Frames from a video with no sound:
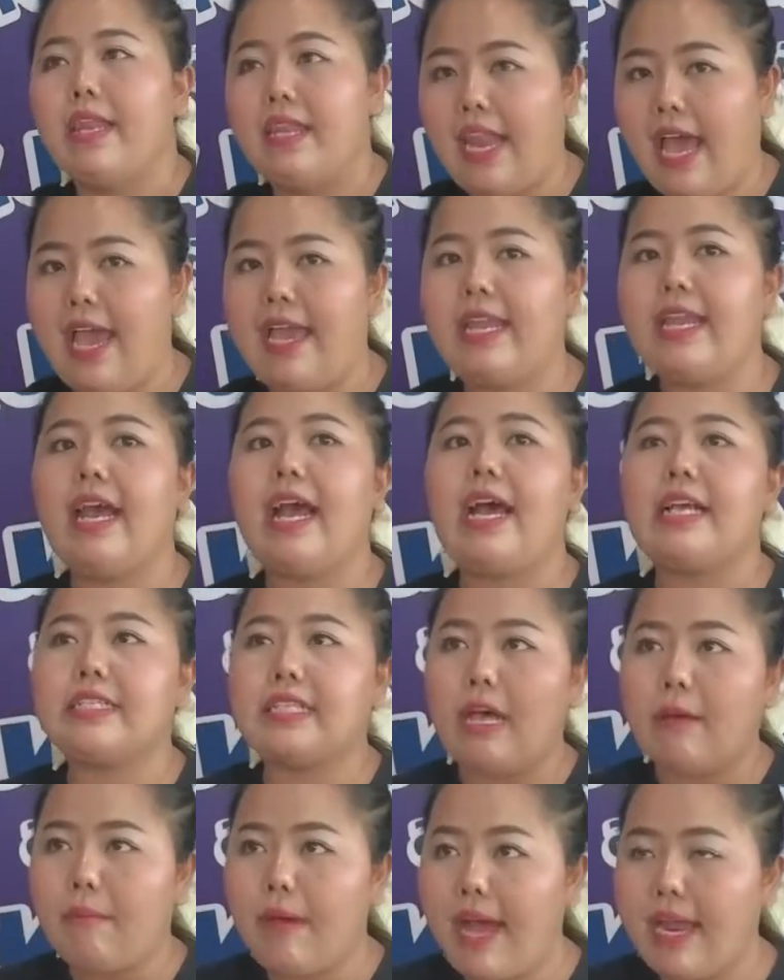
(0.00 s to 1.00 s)
ไหนนะคะ
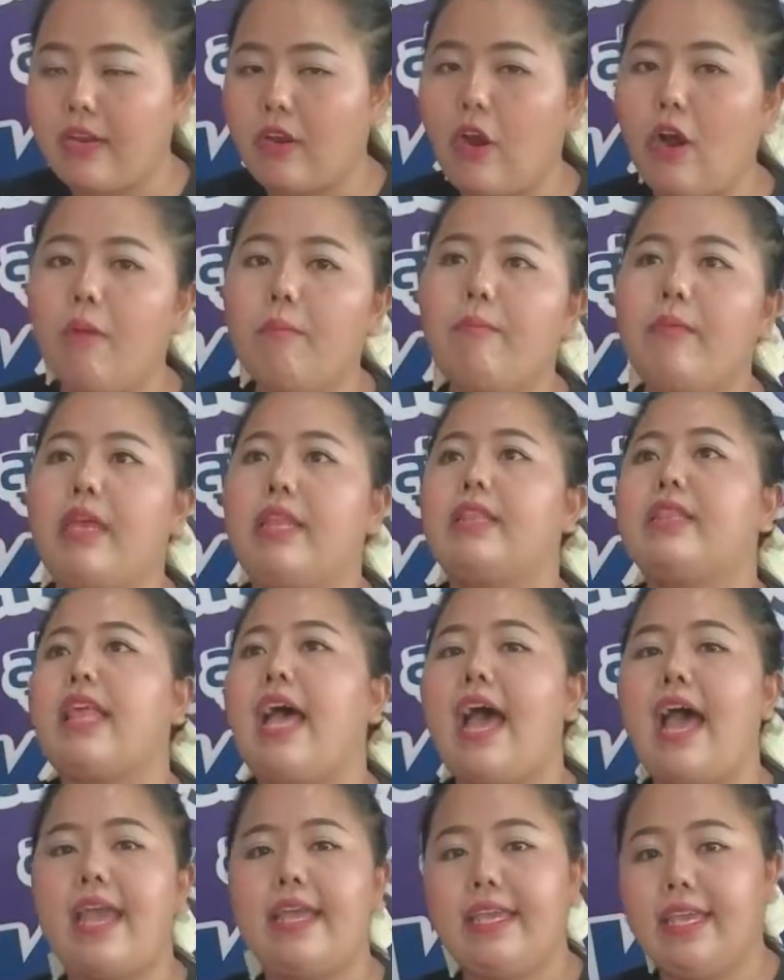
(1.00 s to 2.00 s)
สามารถคอมเมนต์
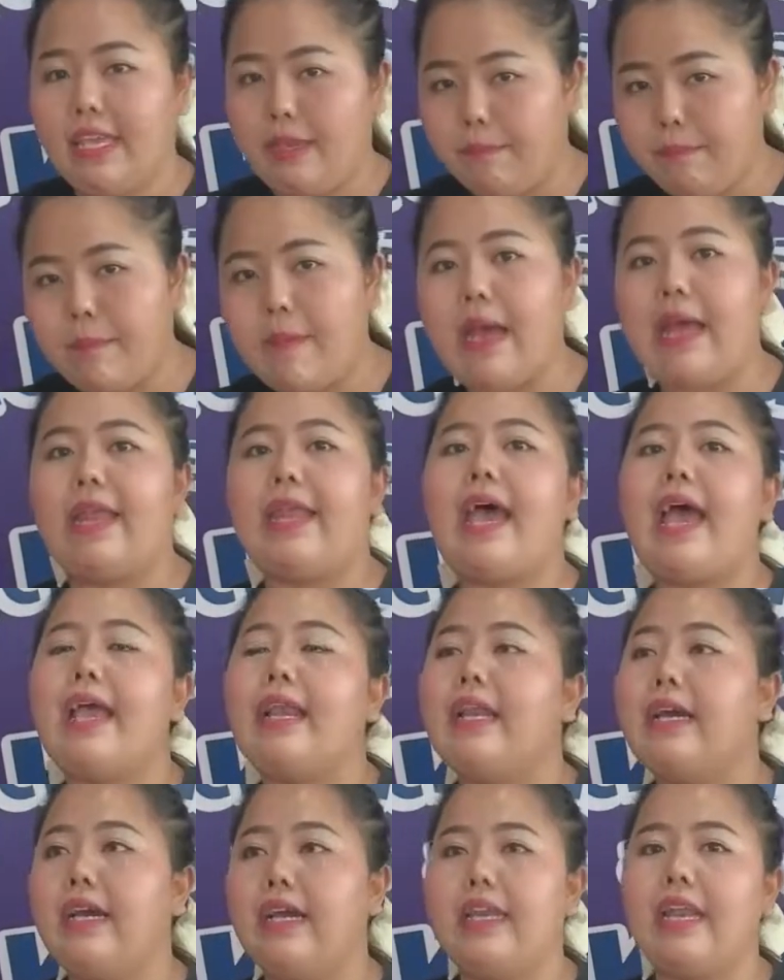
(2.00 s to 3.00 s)
ใต้คลิปมาได้
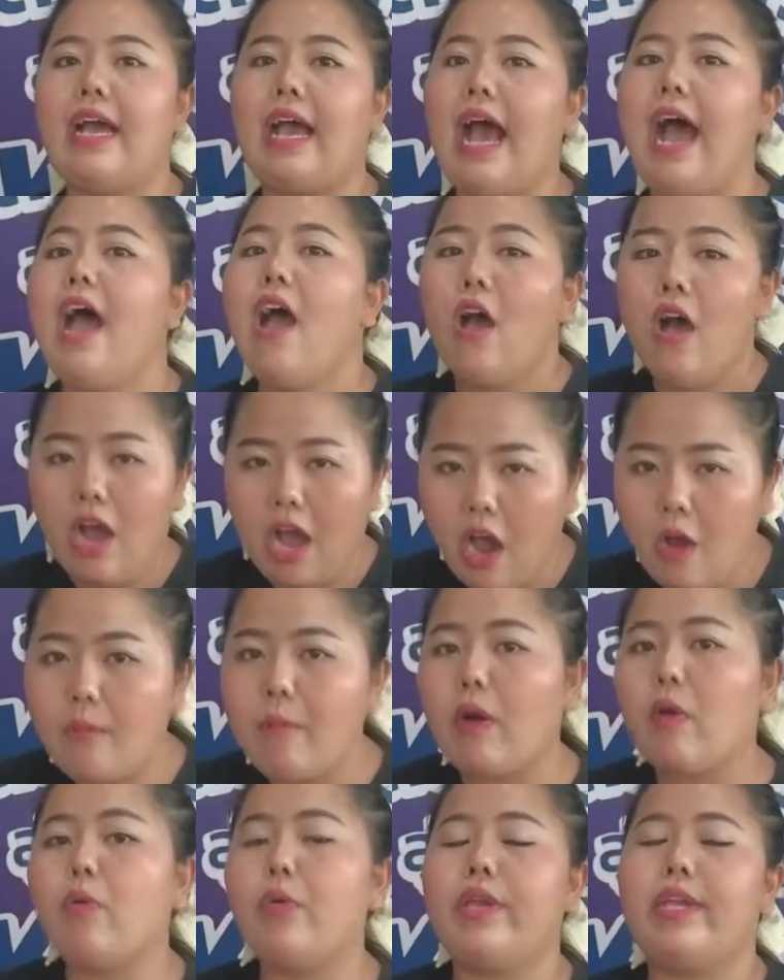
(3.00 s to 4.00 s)
เลยนะคะ เข้า
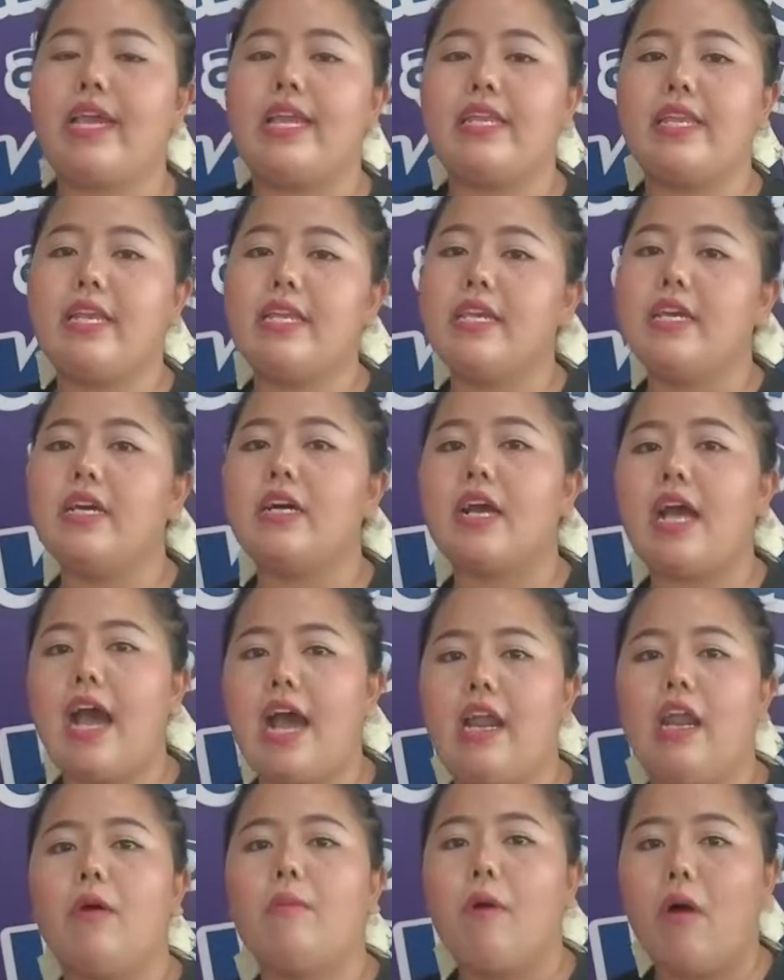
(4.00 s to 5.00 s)
มาคุยกันเยอะๆค่ะ
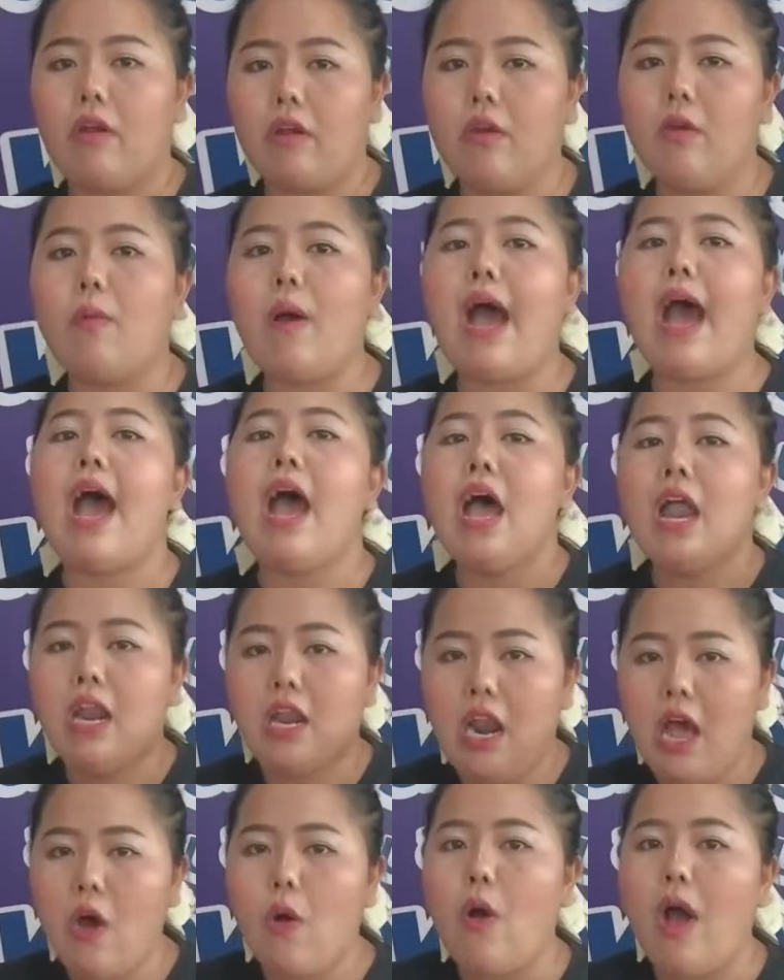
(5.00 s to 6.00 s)
เราบอกเลยว่า
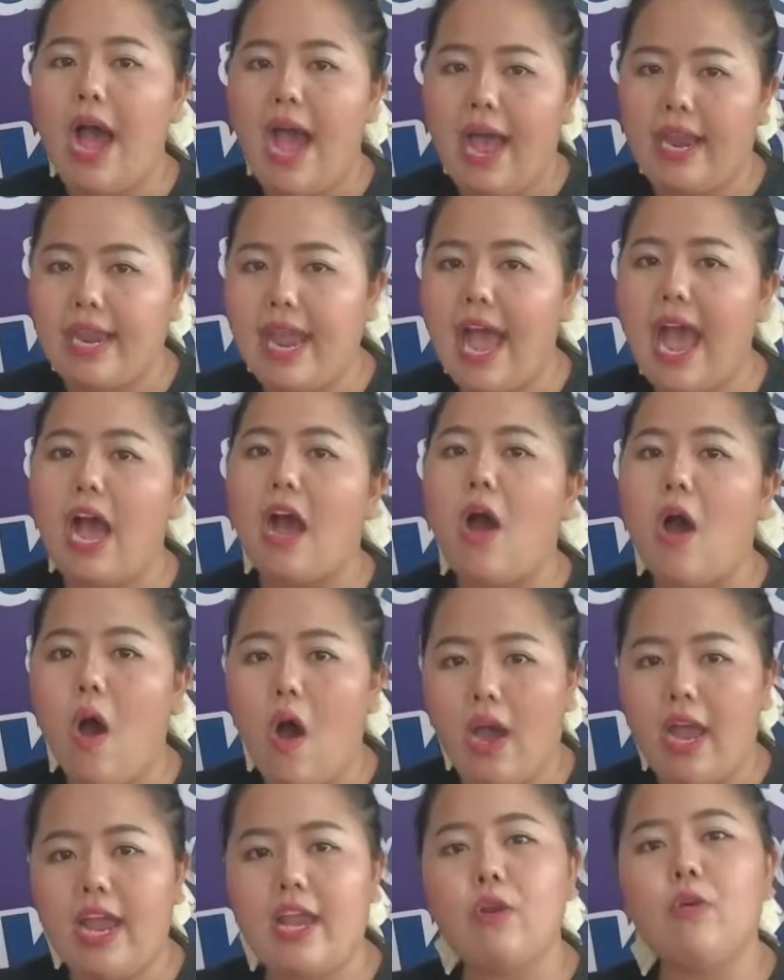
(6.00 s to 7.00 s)
เราหาทางออ
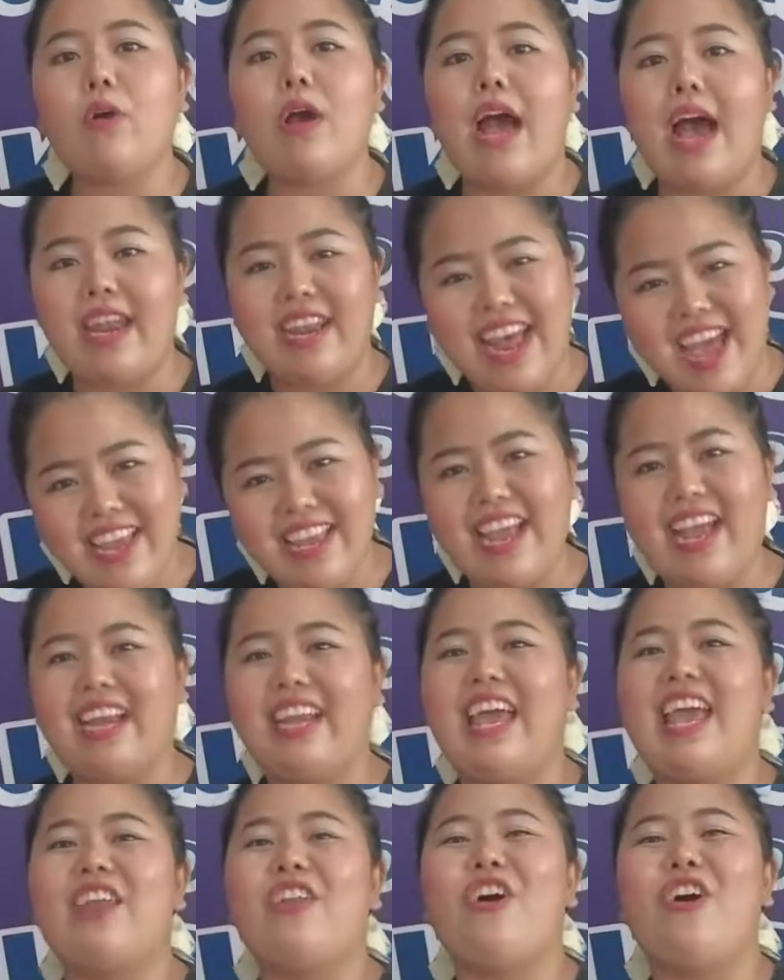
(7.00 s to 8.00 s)
กให้ลูกค้าได้อย่าง
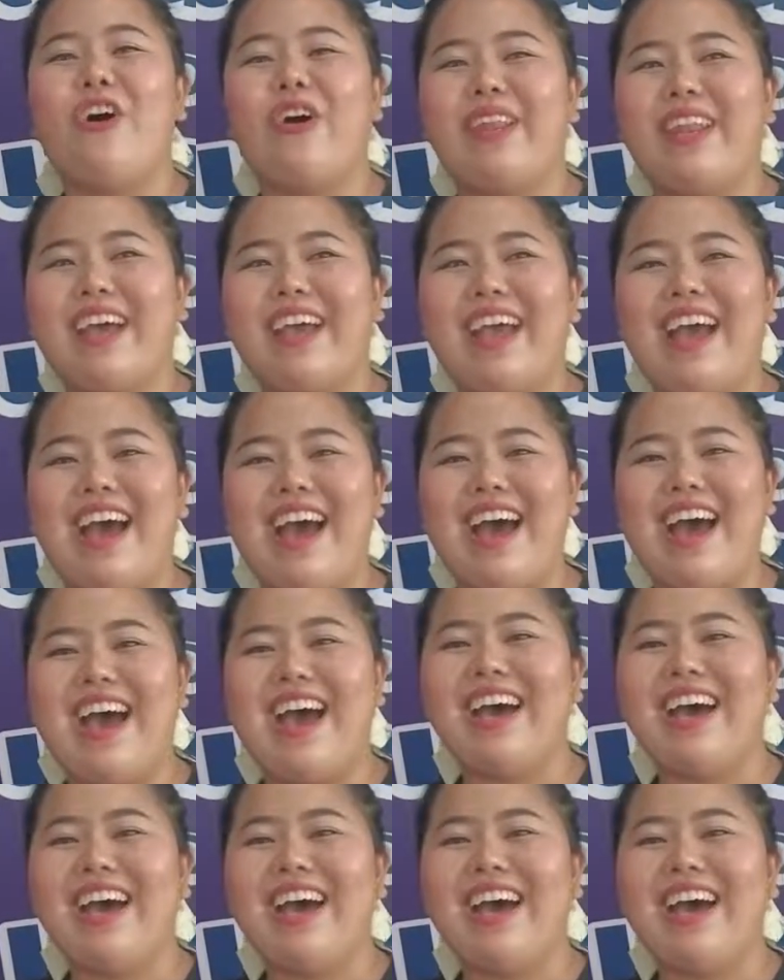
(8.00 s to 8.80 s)
แน่นอนนะคะ